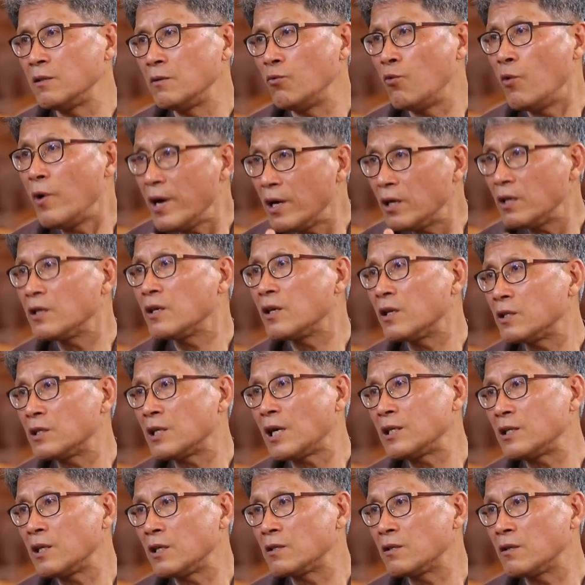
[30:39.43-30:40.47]
왜 그렇게
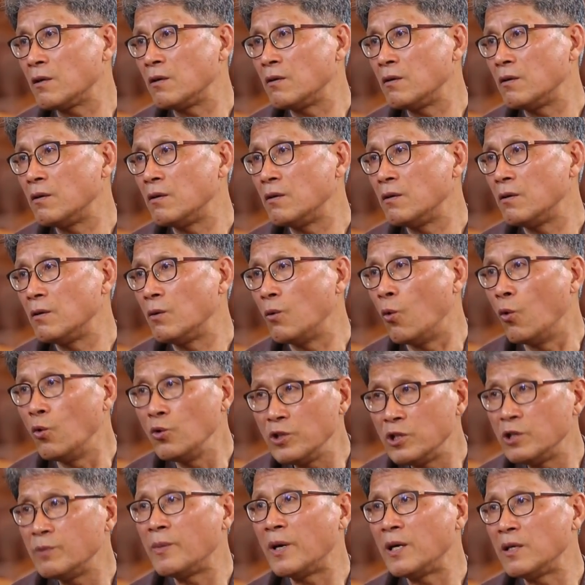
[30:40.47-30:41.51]
찾아서
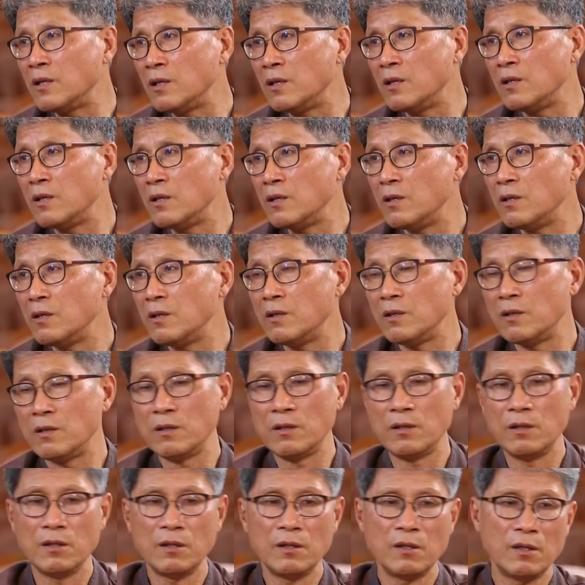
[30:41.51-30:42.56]
온 집안을
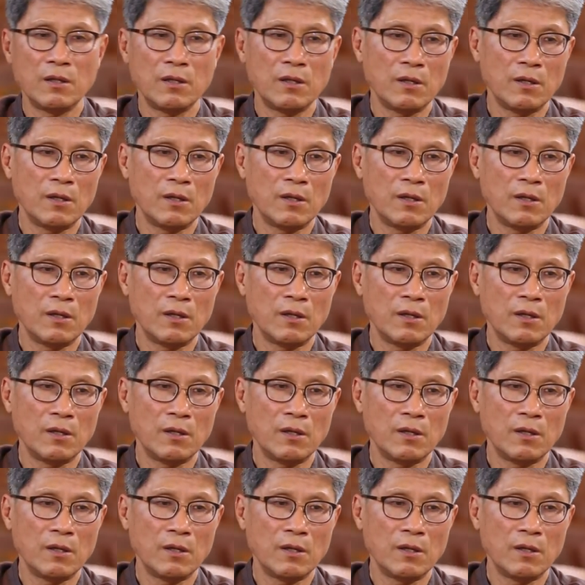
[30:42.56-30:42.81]
음.